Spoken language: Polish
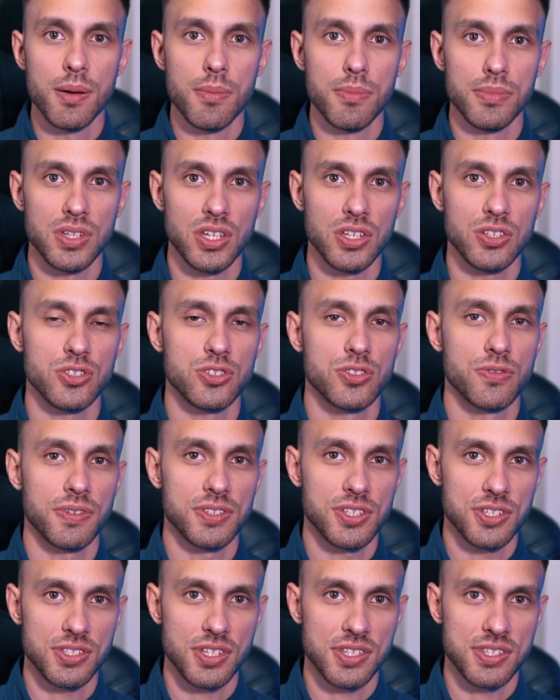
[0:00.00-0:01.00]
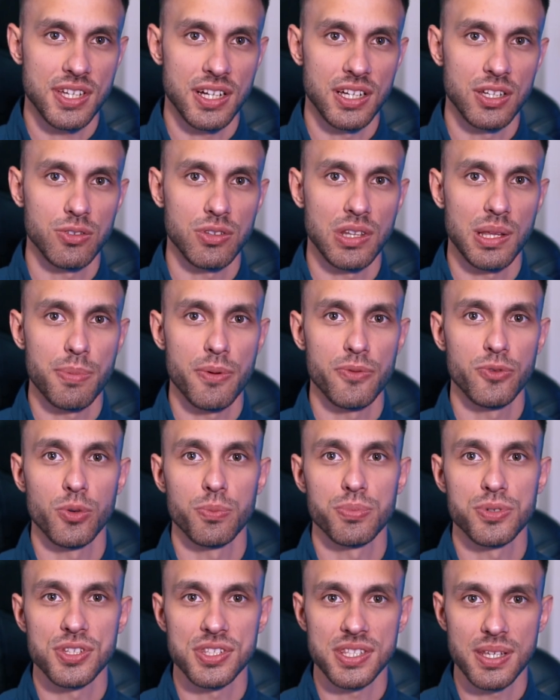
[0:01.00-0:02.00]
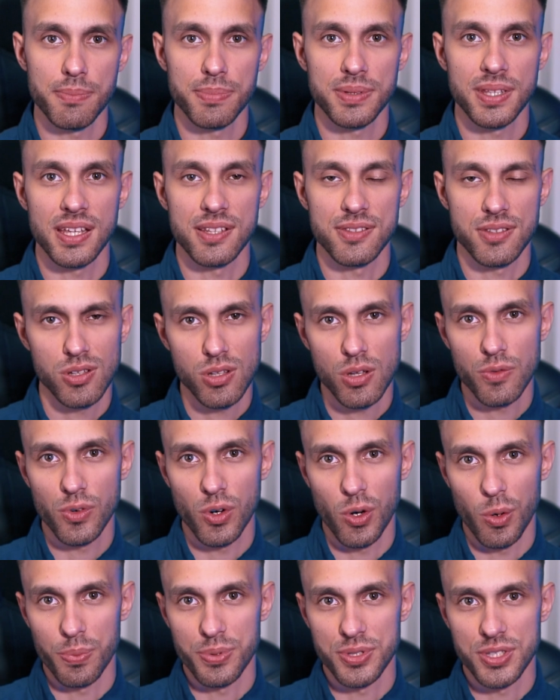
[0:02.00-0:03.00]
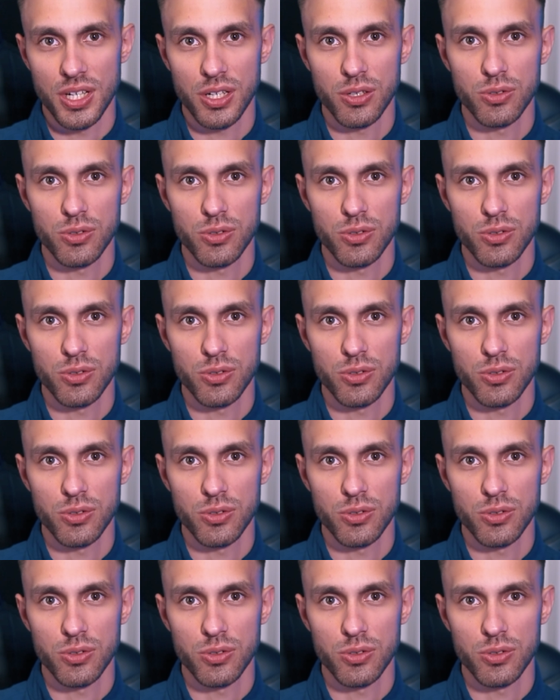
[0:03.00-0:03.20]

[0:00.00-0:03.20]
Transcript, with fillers: Mniej niż 20 cali to na pewno przystępna cenowo opcja,